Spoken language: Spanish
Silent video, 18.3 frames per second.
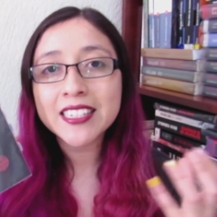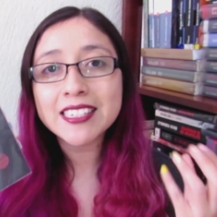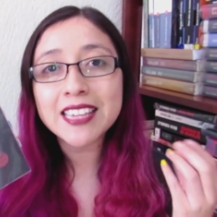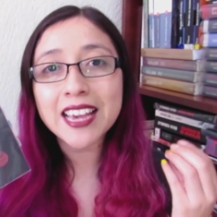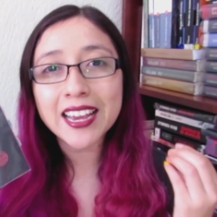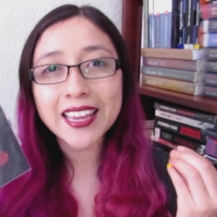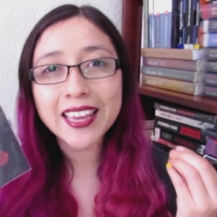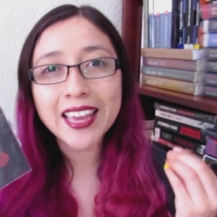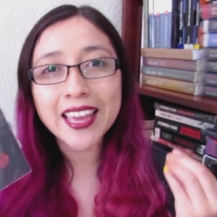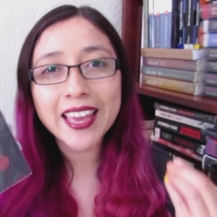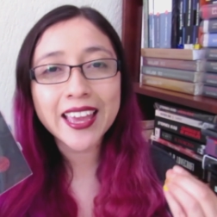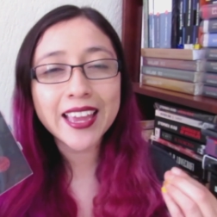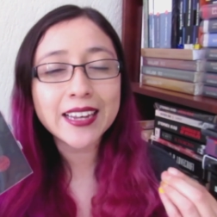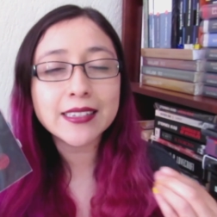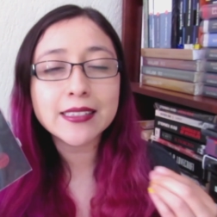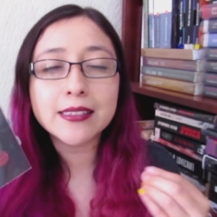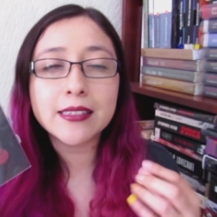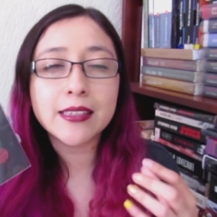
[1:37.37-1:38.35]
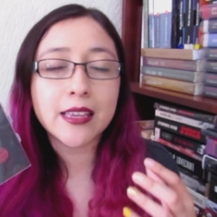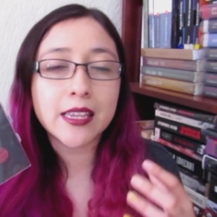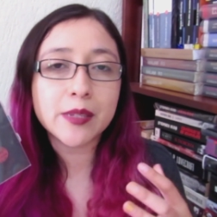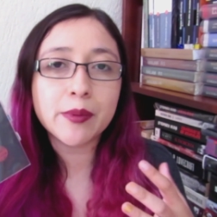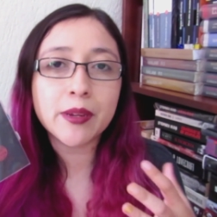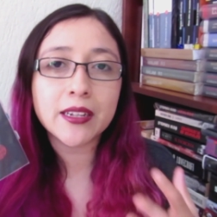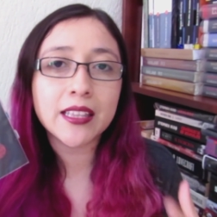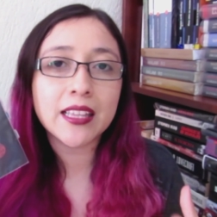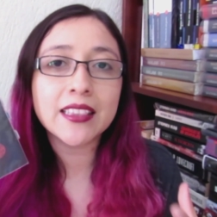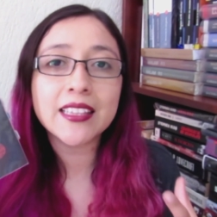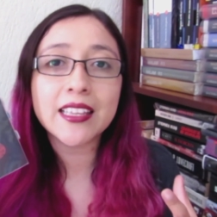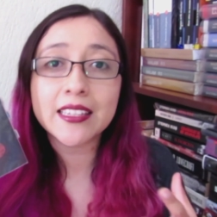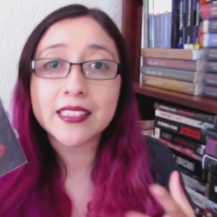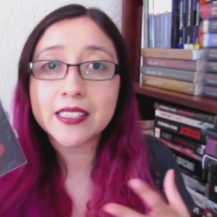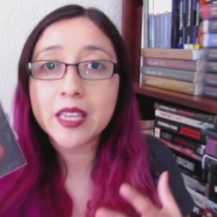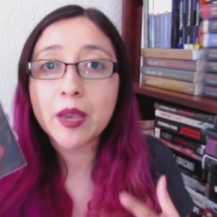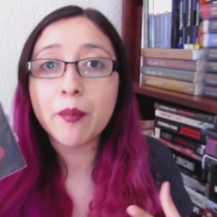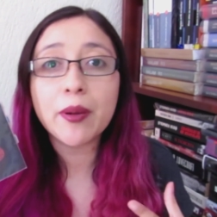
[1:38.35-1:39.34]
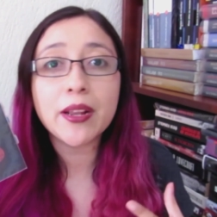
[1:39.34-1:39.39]
ya que él, si es verdad que
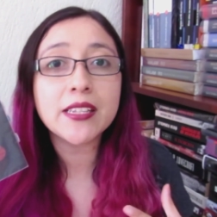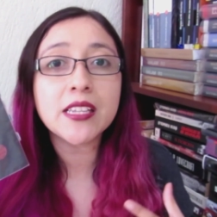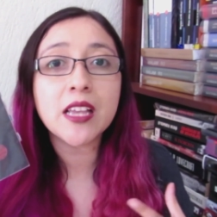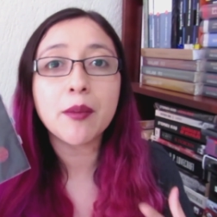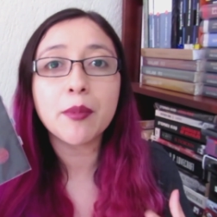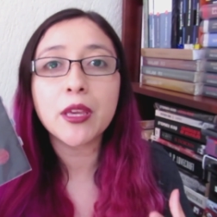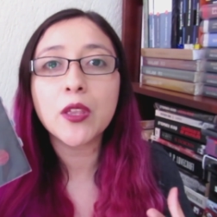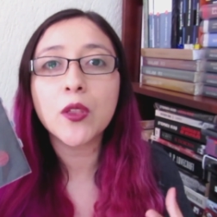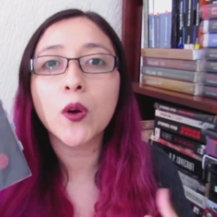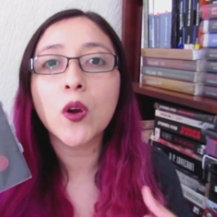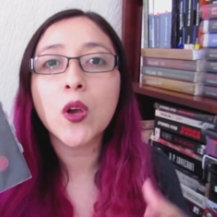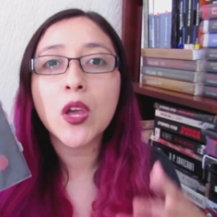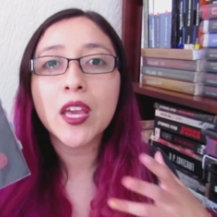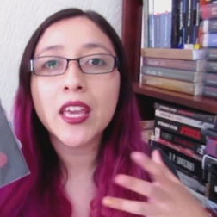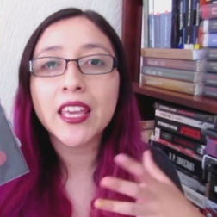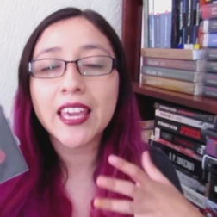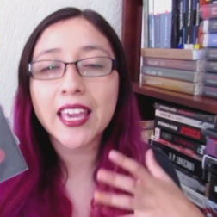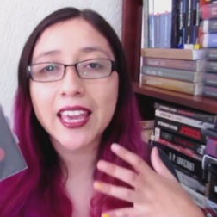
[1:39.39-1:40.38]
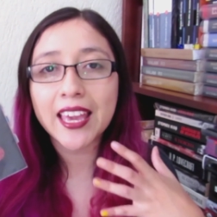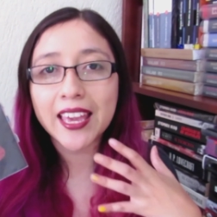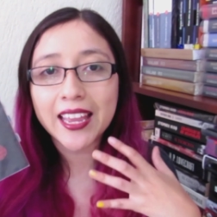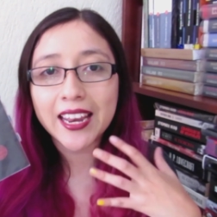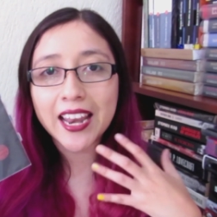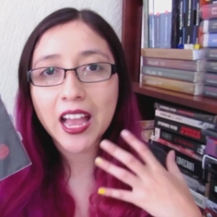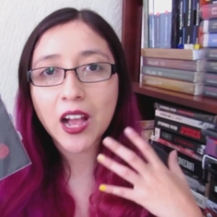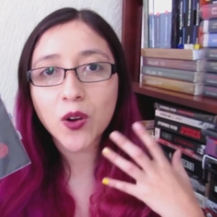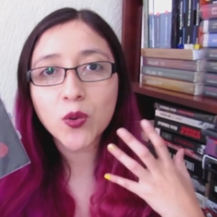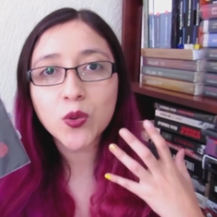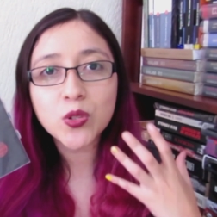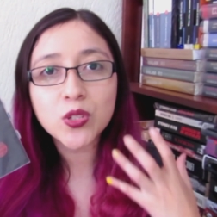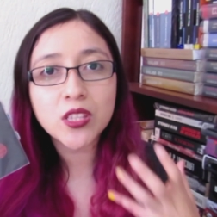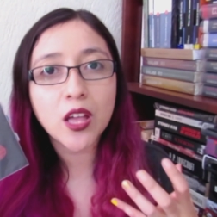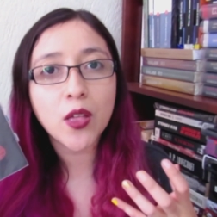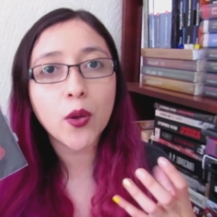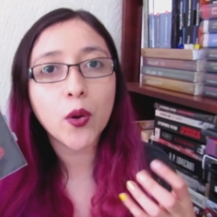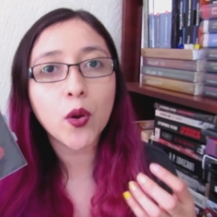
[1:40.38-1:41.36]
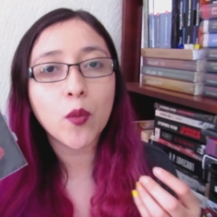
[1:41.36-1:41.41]
siempre ha sabido que le ha
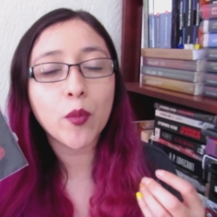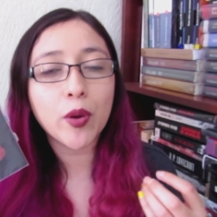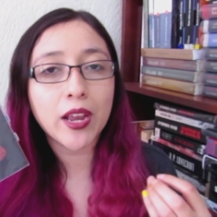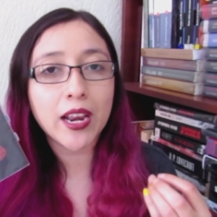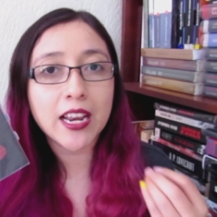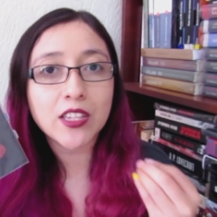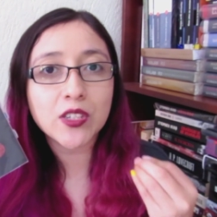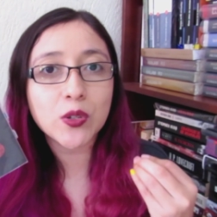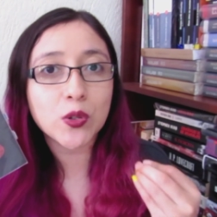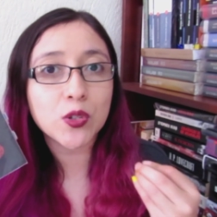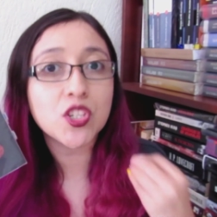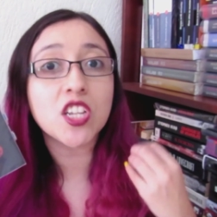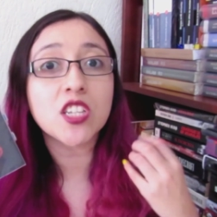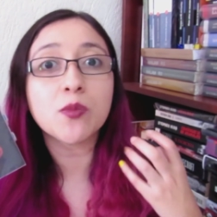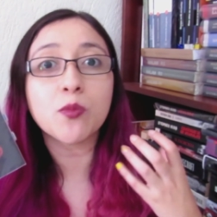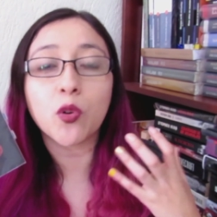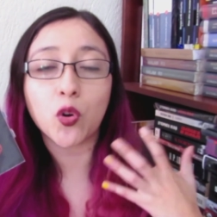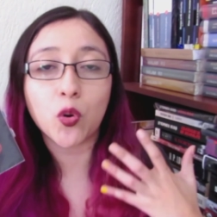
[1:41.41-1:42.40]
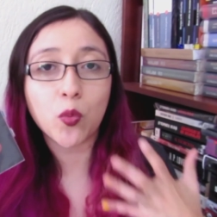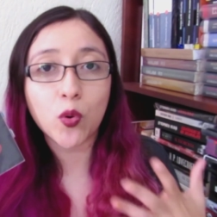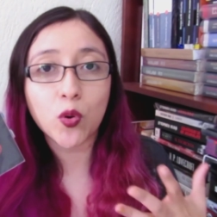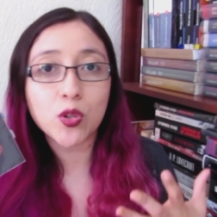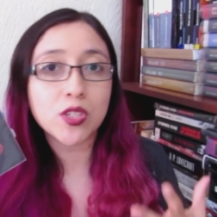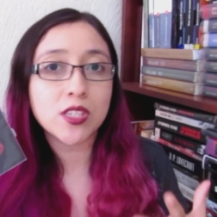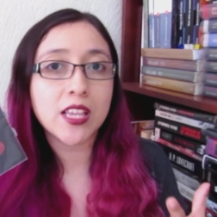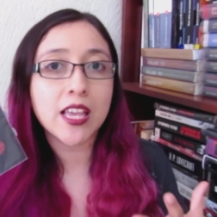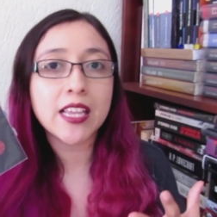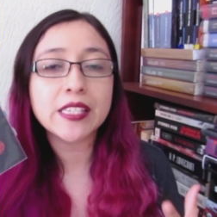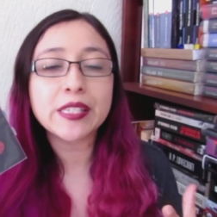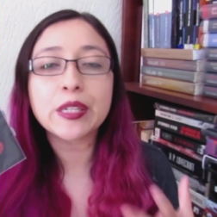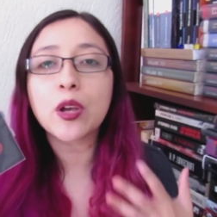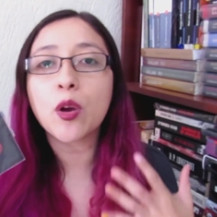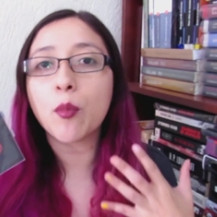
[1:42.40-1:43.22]
gustado como que las cosas morbosas,